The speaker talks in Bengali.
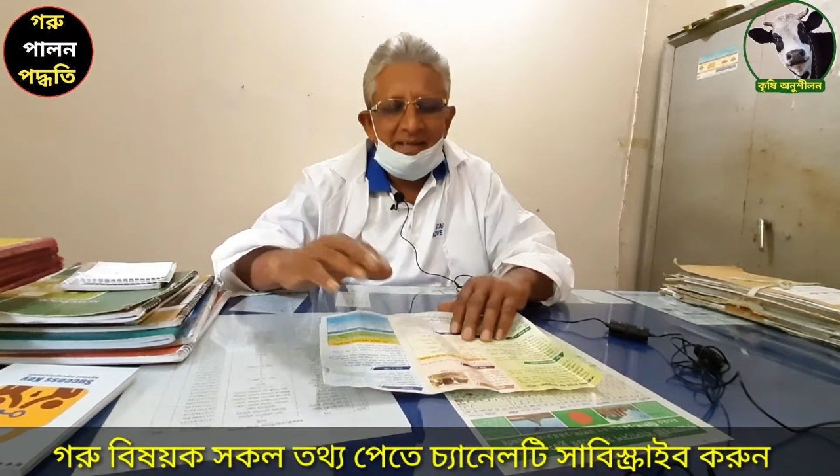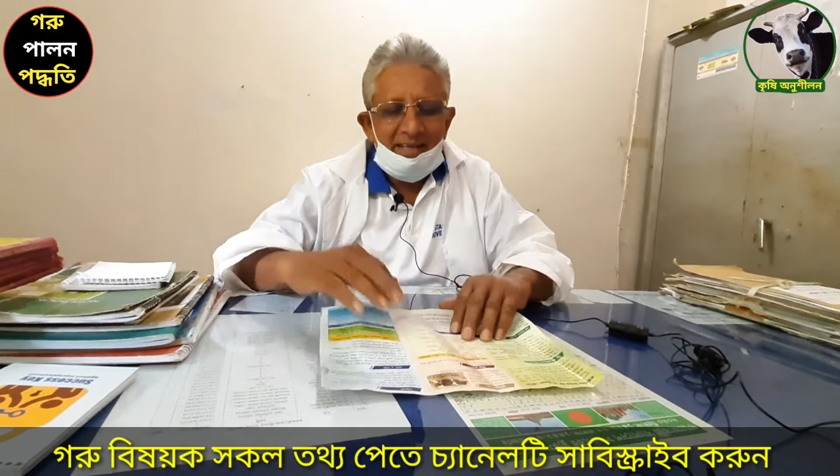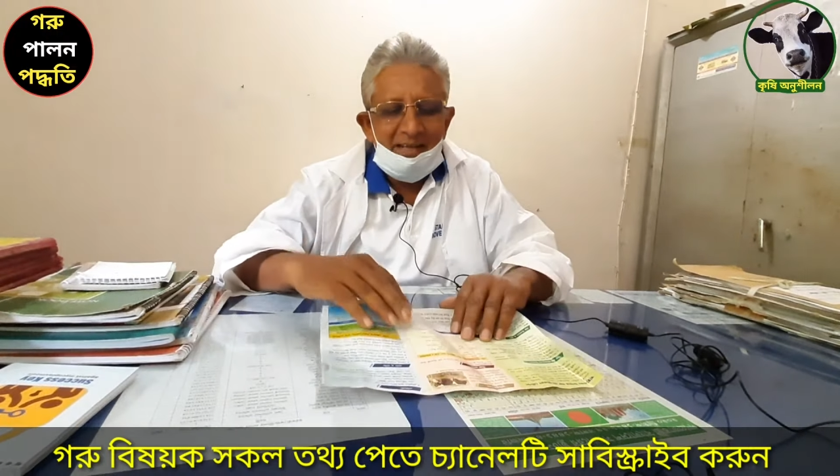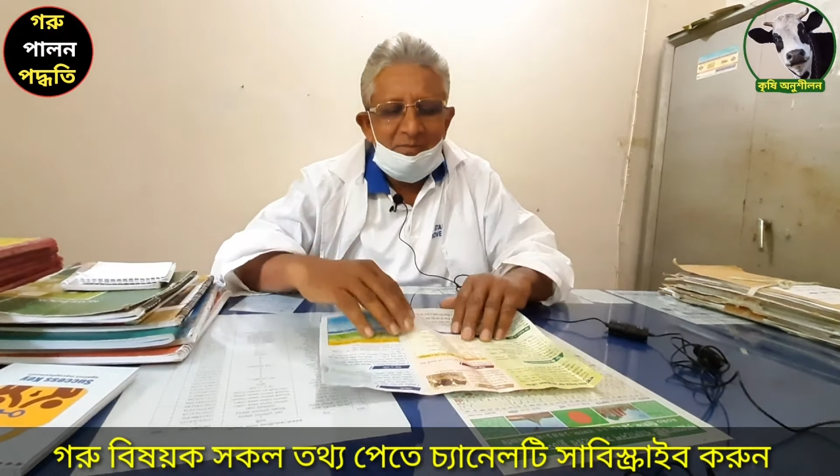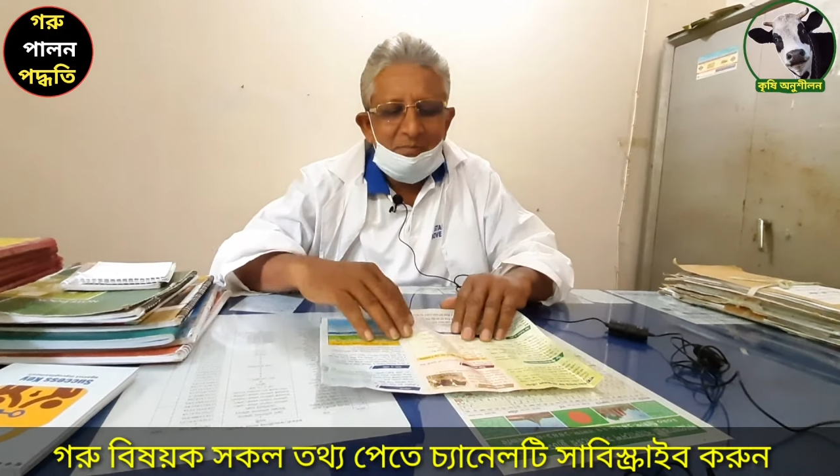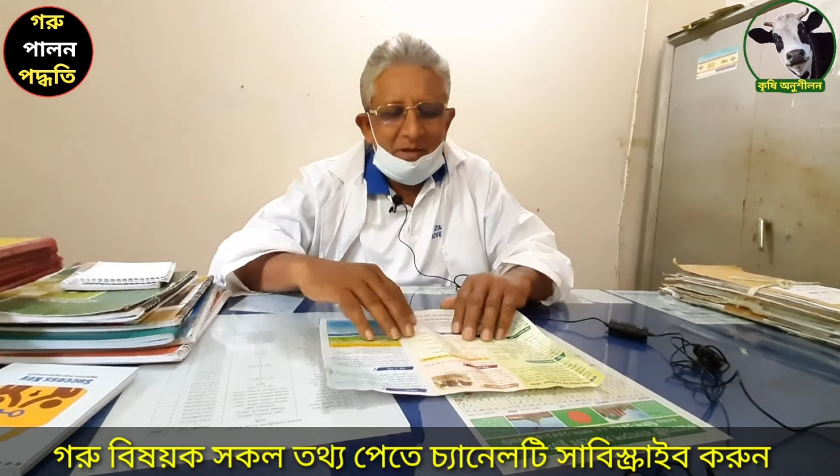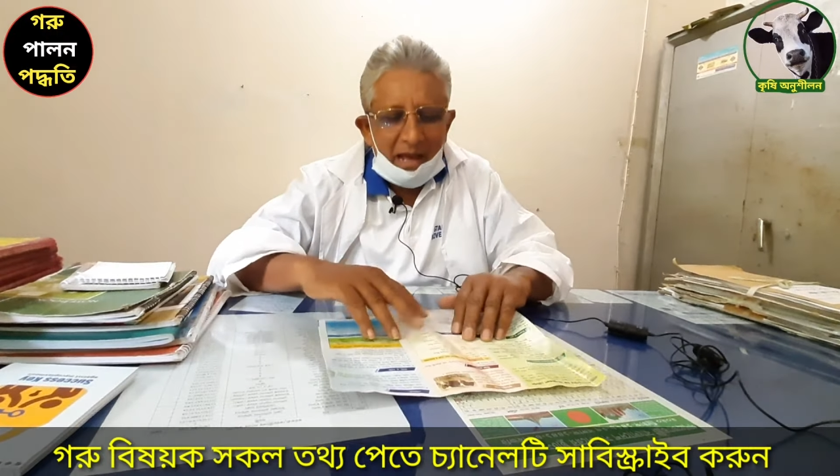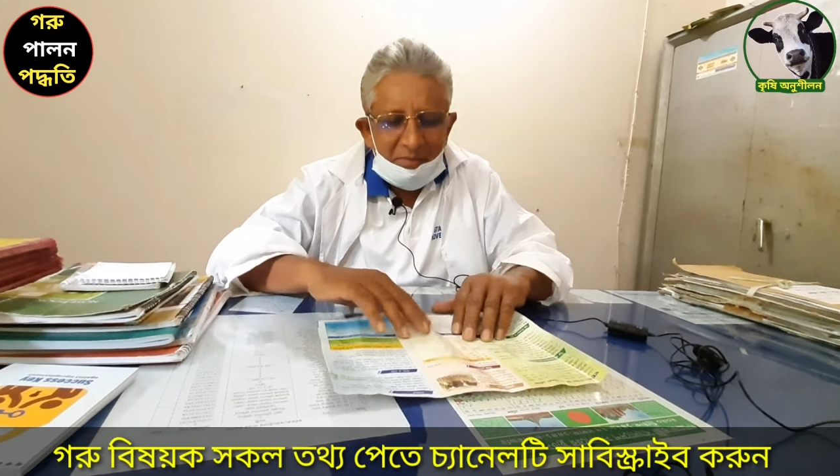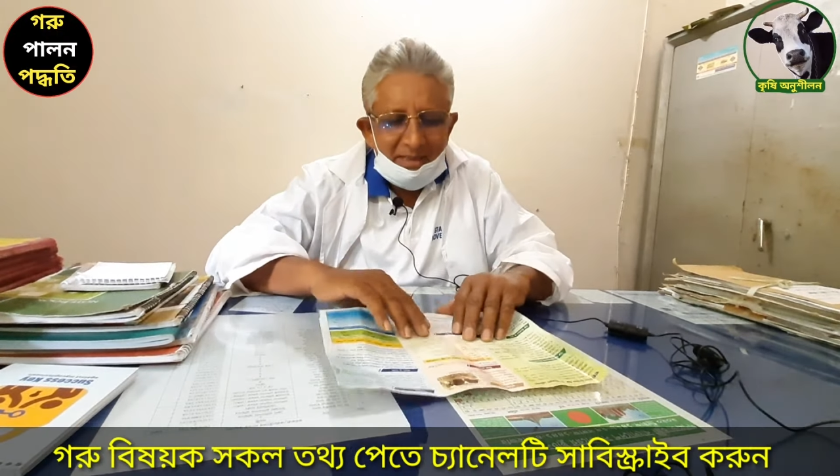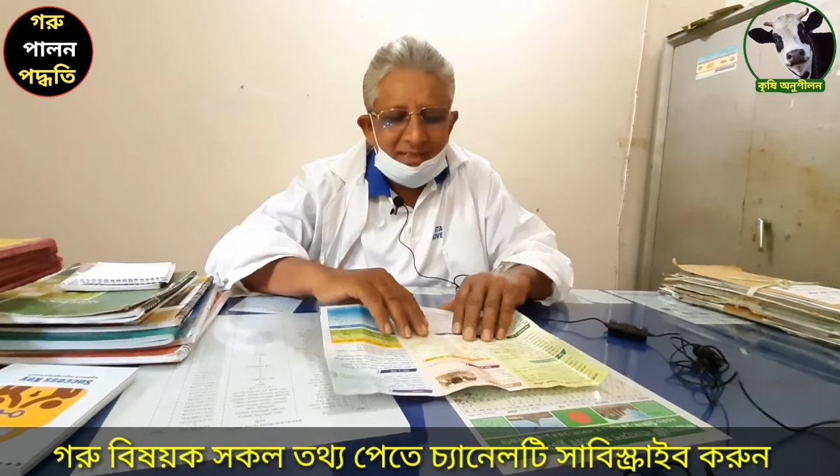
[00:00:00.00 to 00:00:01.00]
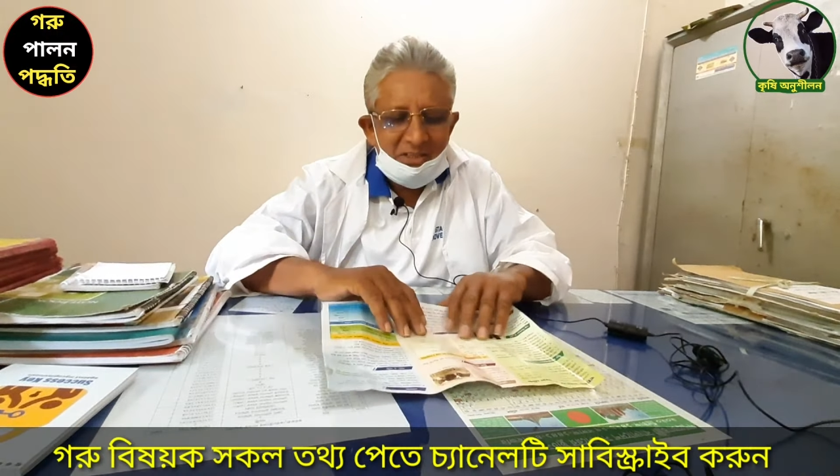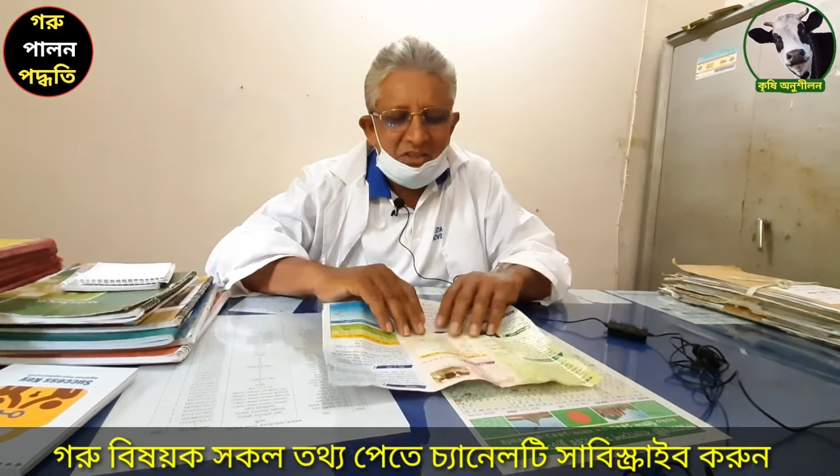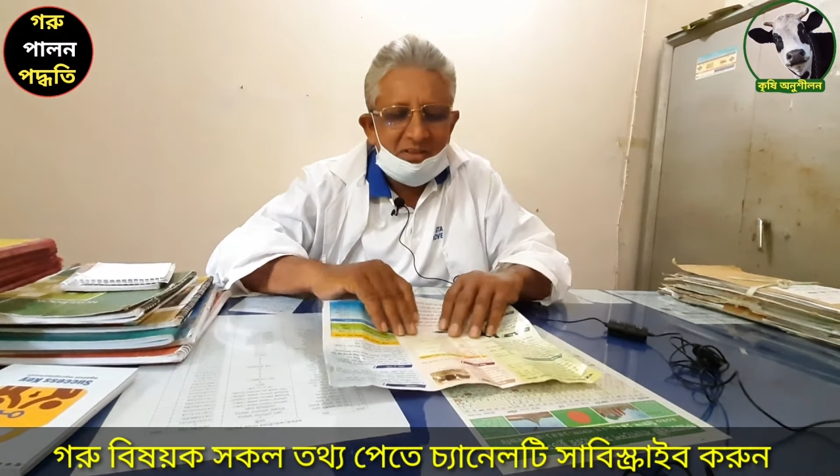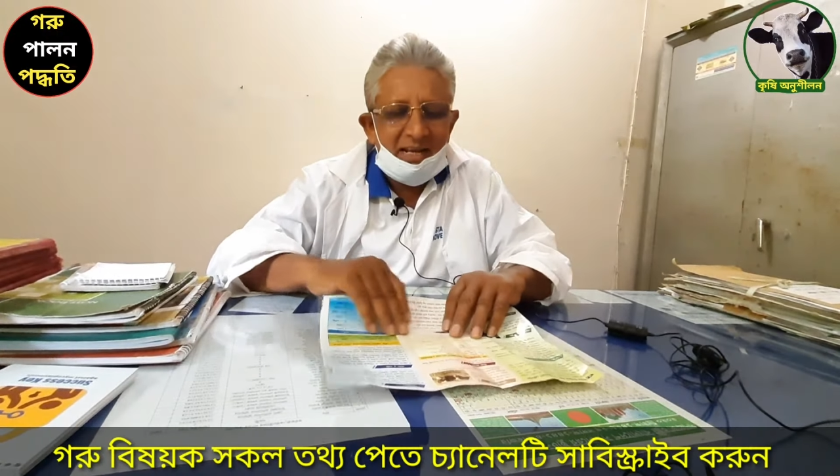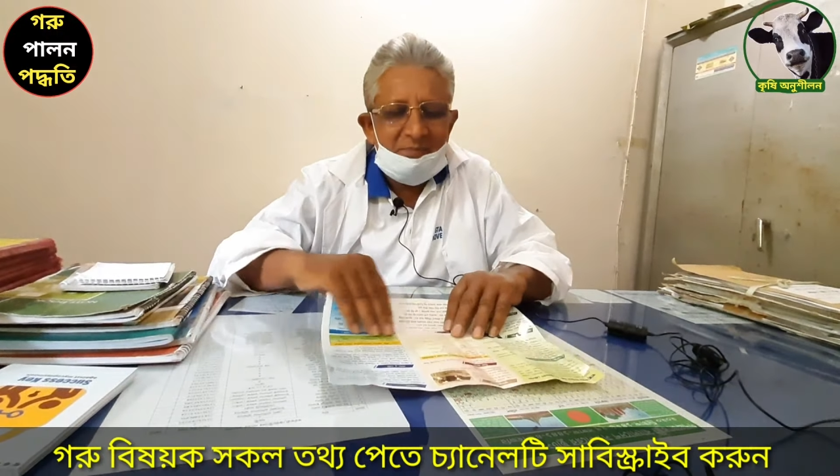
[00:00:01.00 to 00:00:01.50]
এই আমাদের
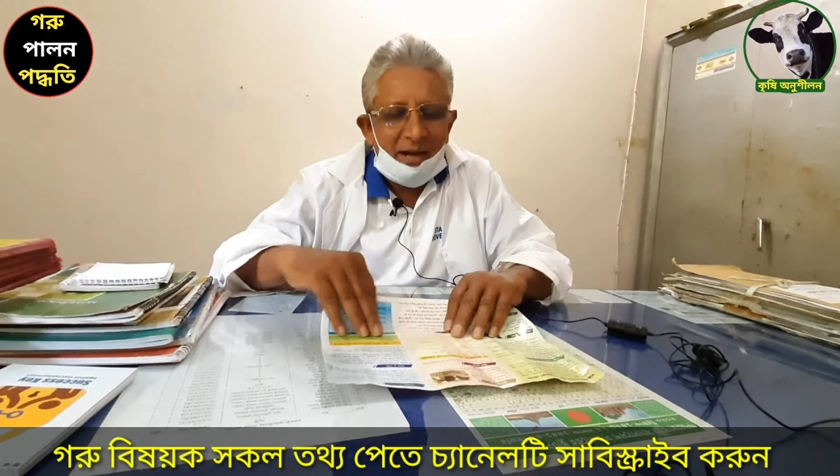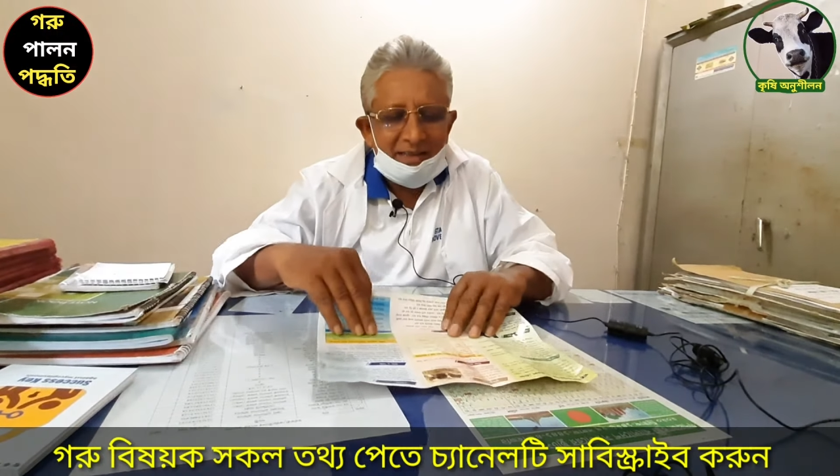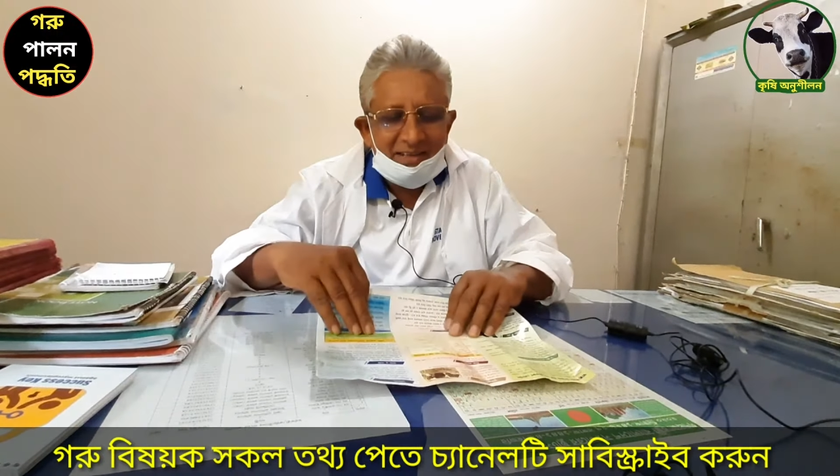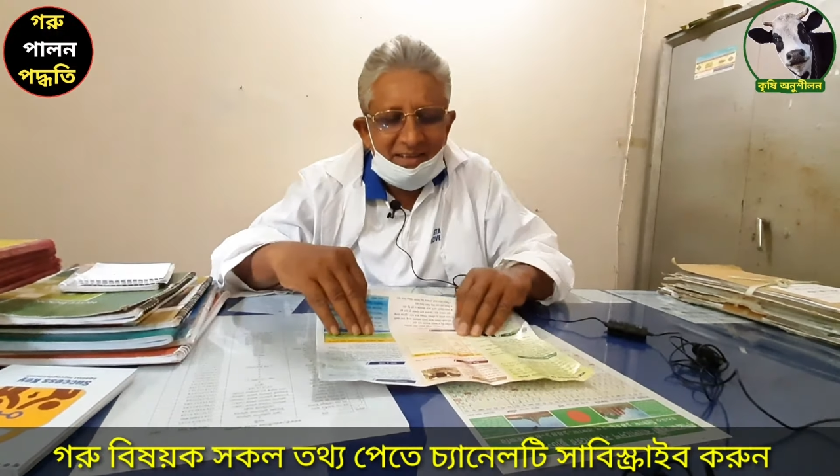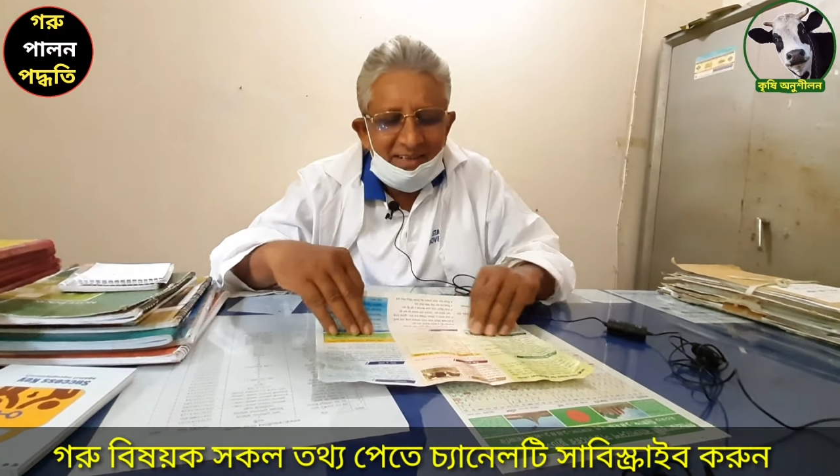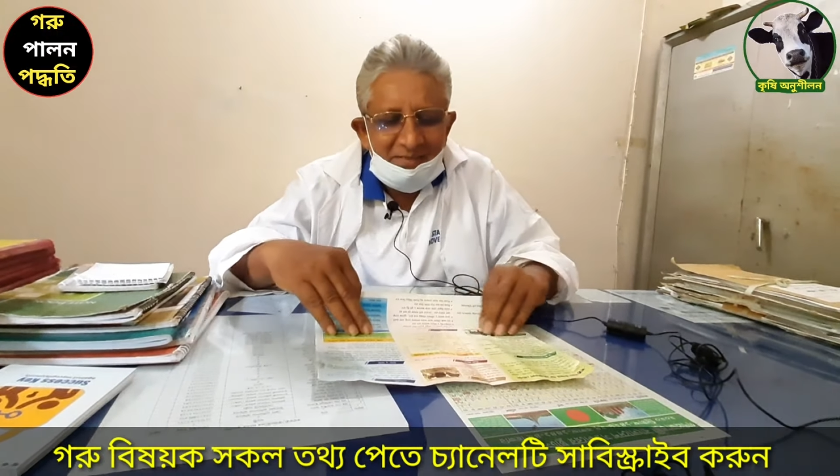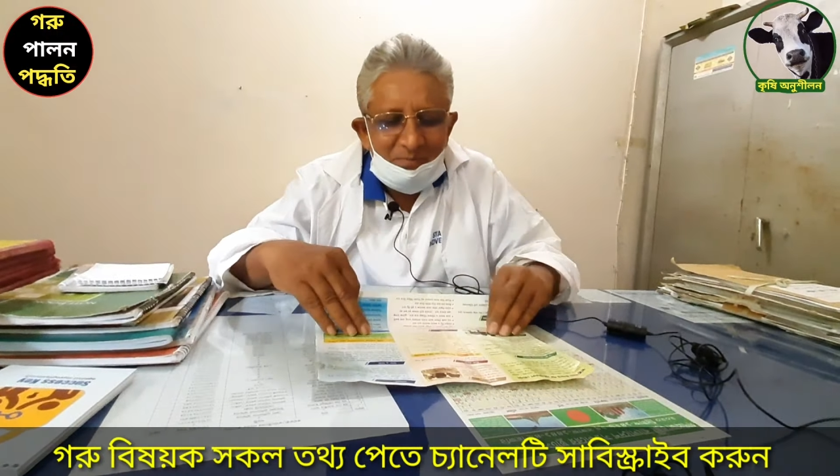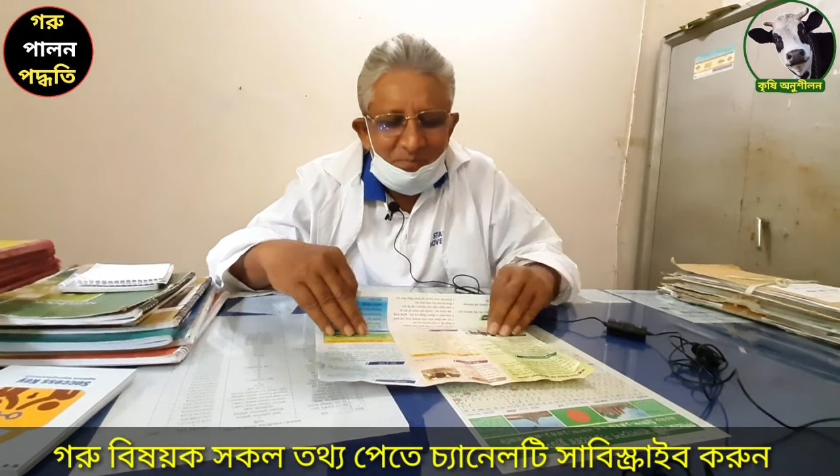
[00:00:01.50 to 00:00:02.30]
কৃষকরা ভাত খাওয়ানো